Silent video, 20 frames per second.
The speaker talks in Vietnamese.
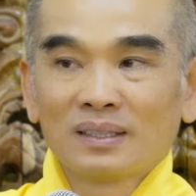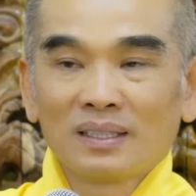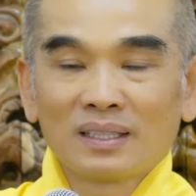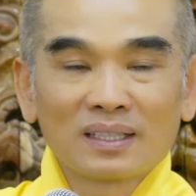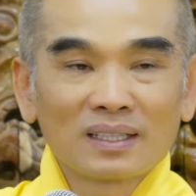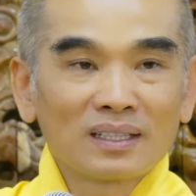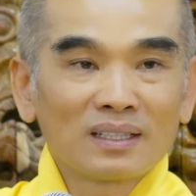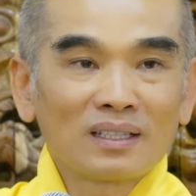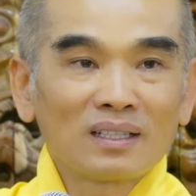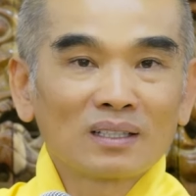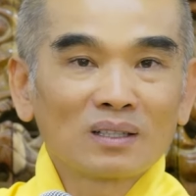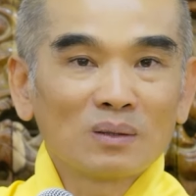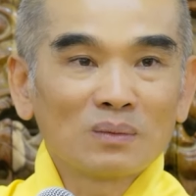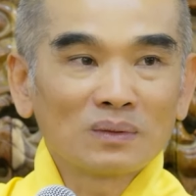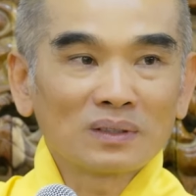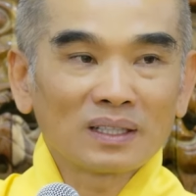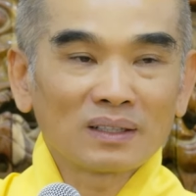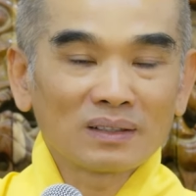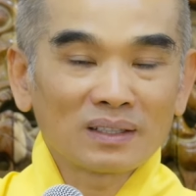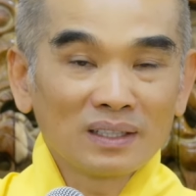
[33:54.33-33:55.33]
Thì cái đó
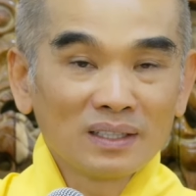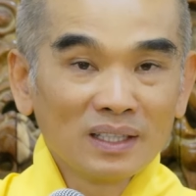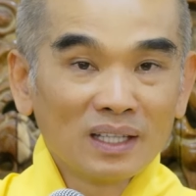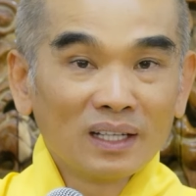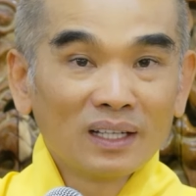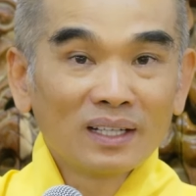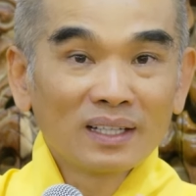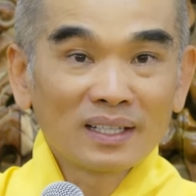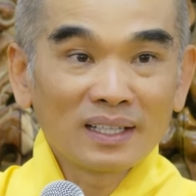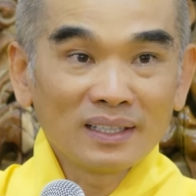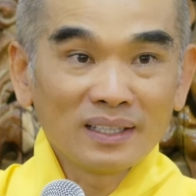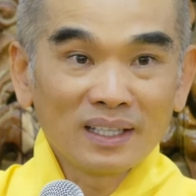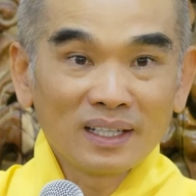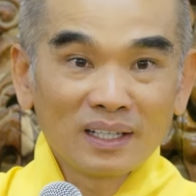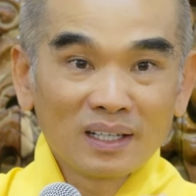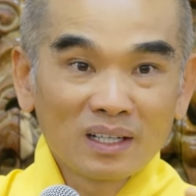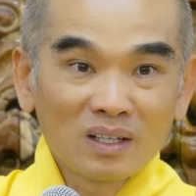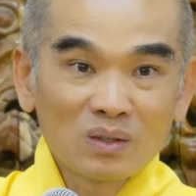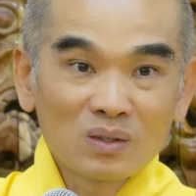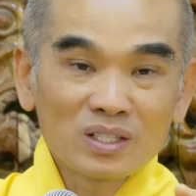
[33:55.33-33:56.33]
cũng theo cái
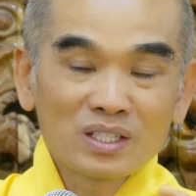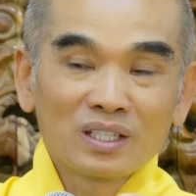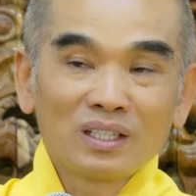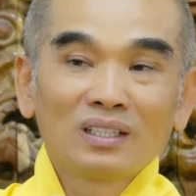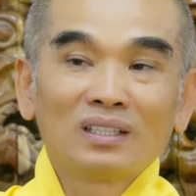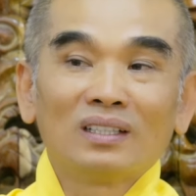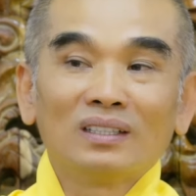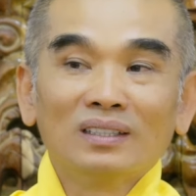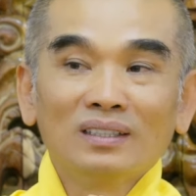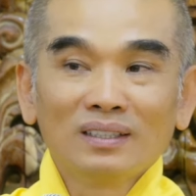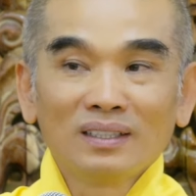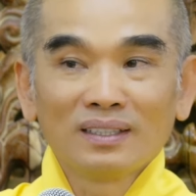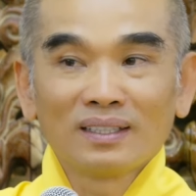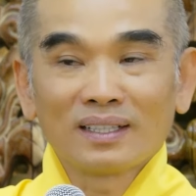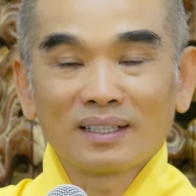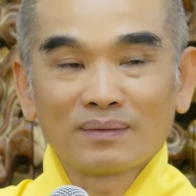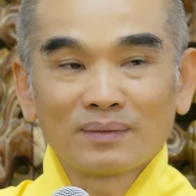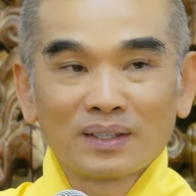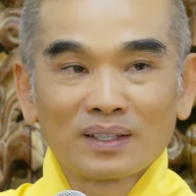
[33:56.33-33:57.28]
nhìn của sinh tử nha.